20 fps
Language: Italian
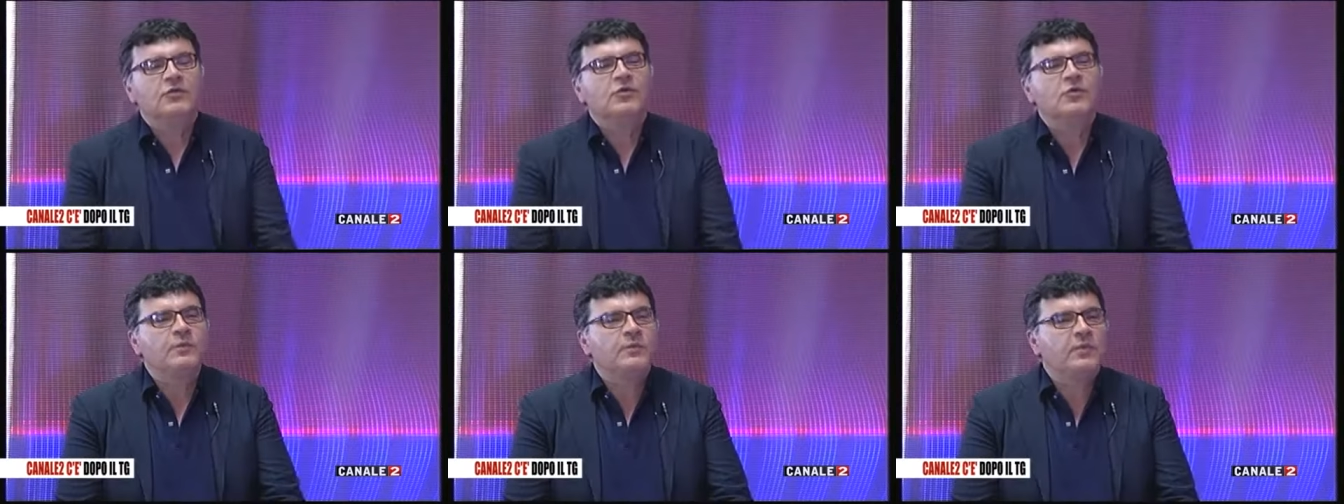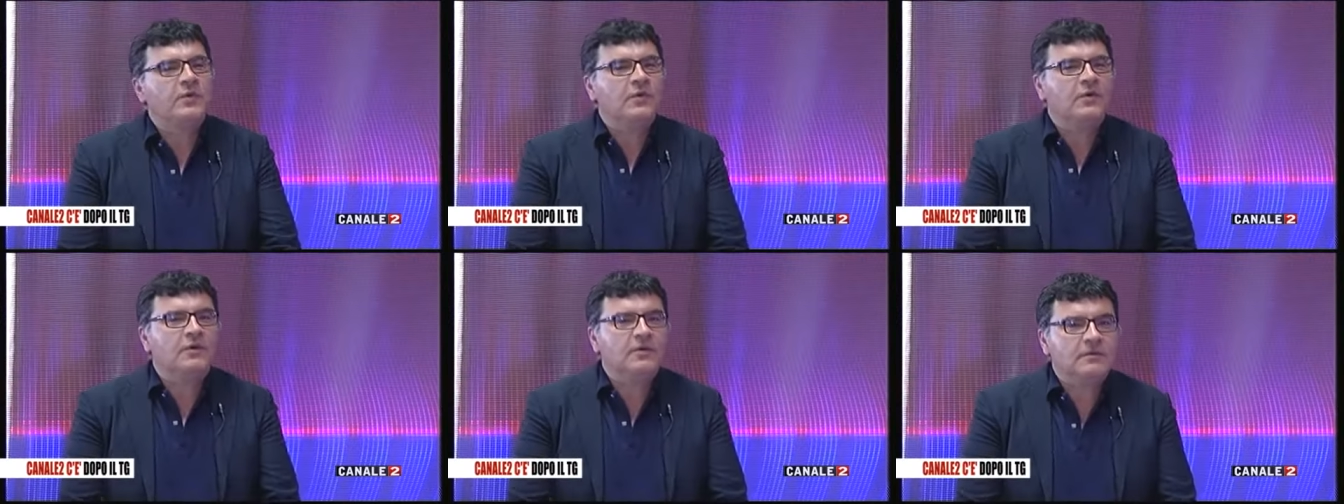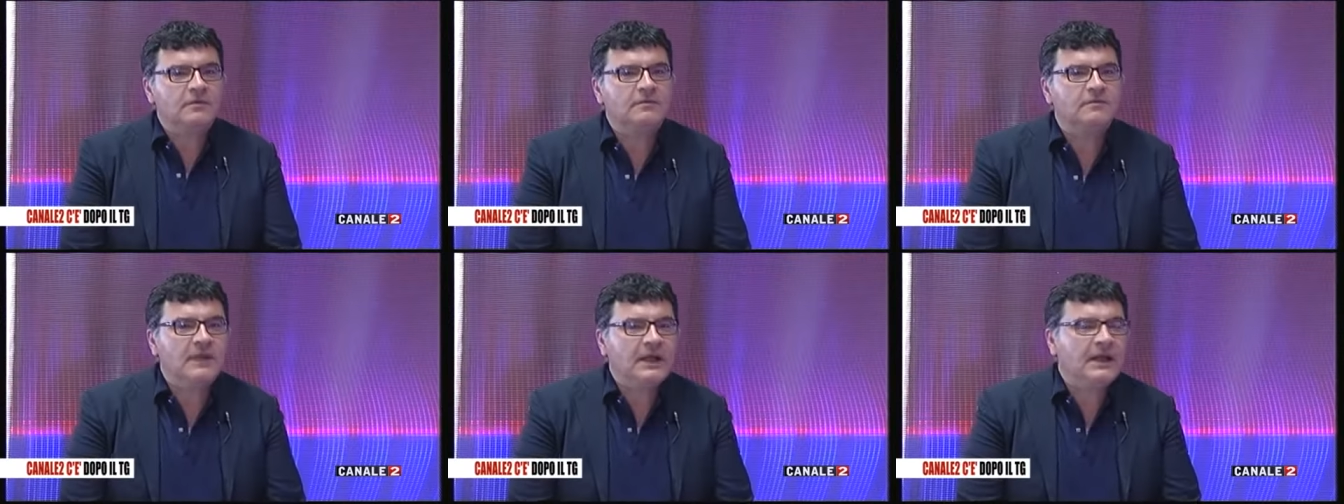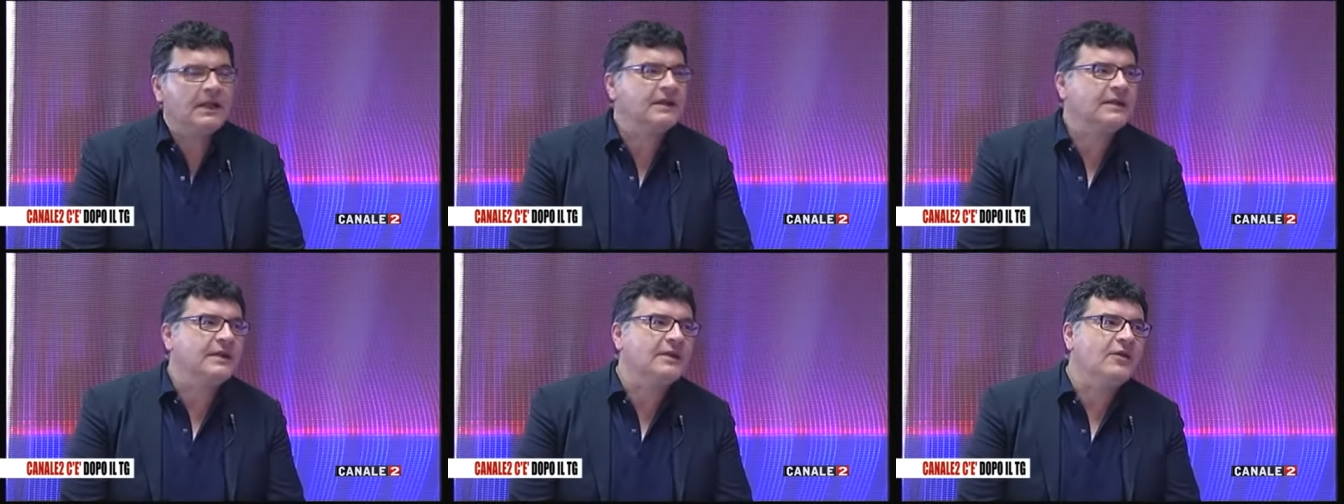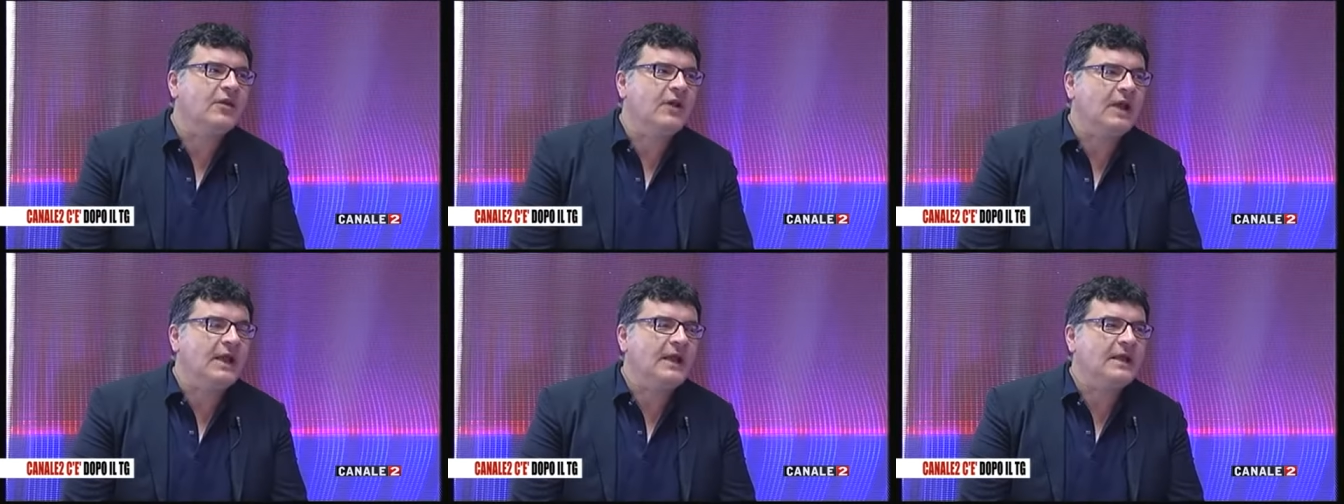gruppo bello
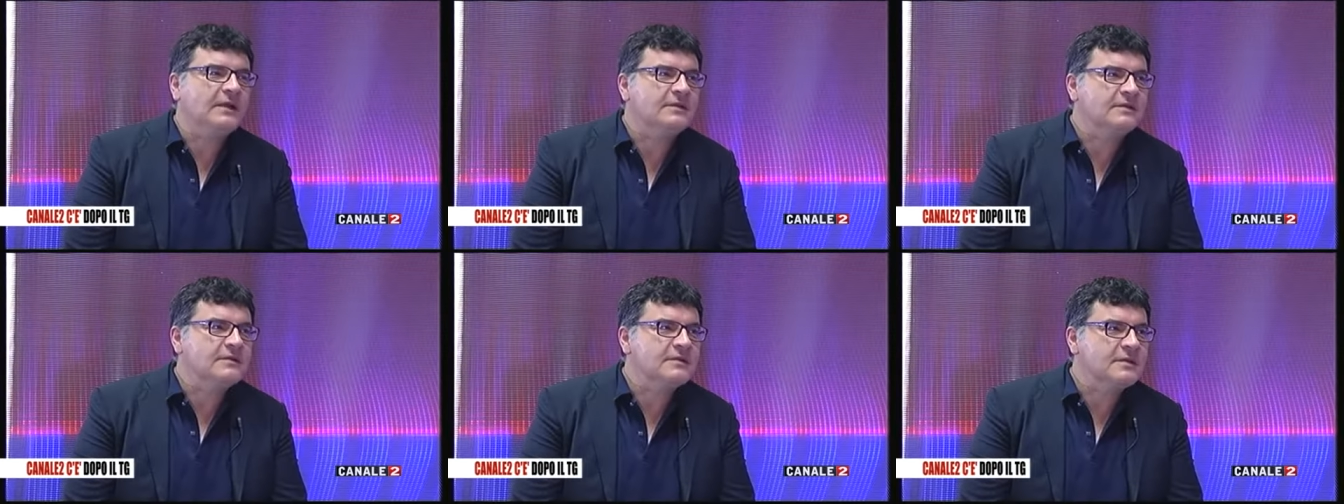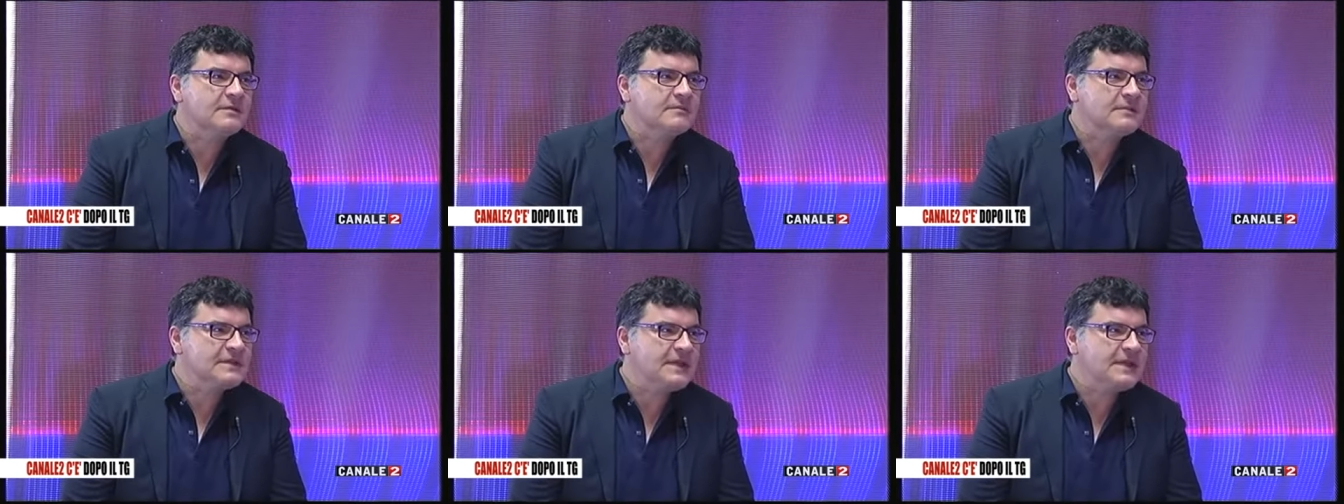articolato, insomma,